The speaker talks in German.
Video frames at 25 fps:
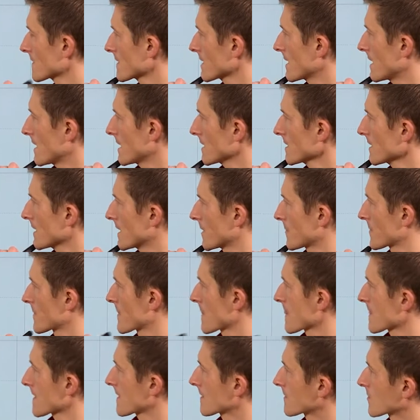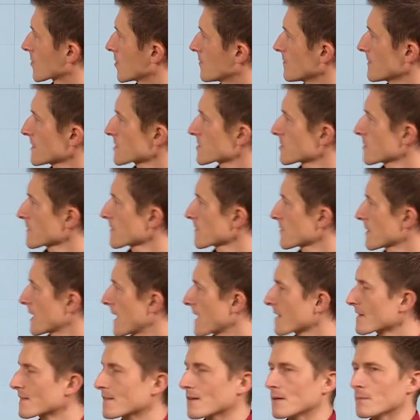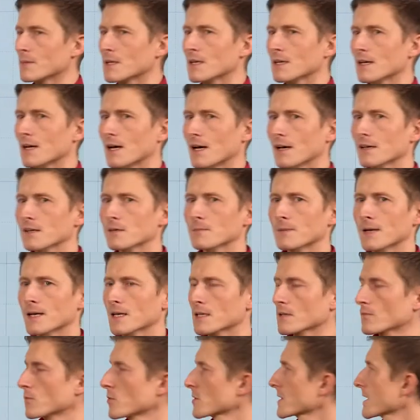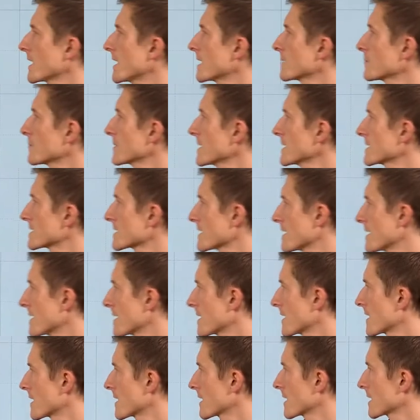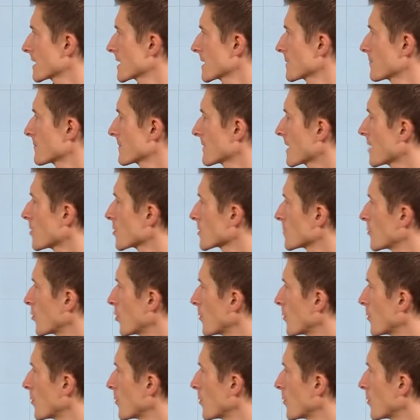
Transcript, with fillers: Sie, ah ja, jetzt kommen wir schon so langsam in die Reichweite, wo die Anbieter eben auch im